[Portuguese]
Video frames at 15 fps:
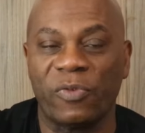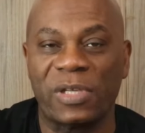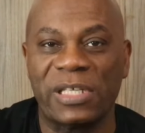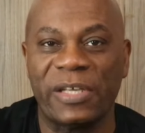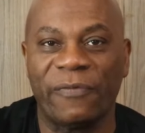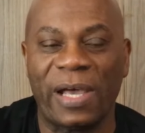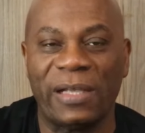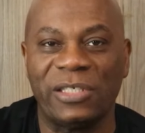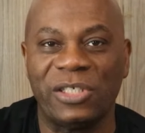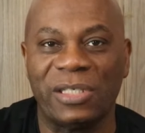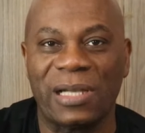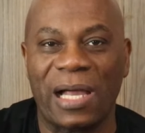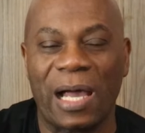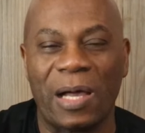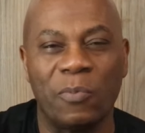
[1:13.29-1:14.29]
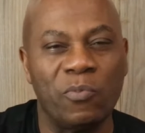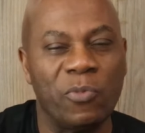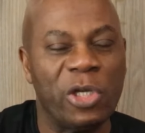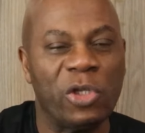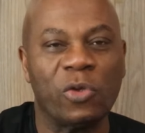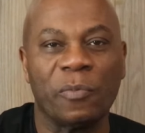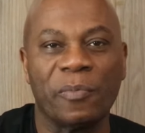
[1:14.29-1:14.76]
você vai tirar
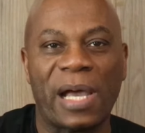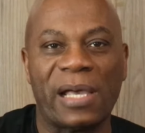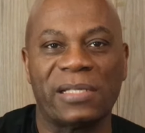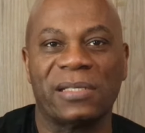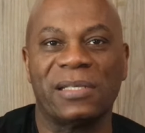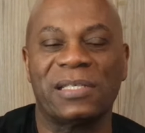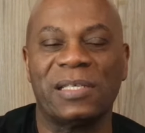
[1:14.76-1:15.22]
muito mais que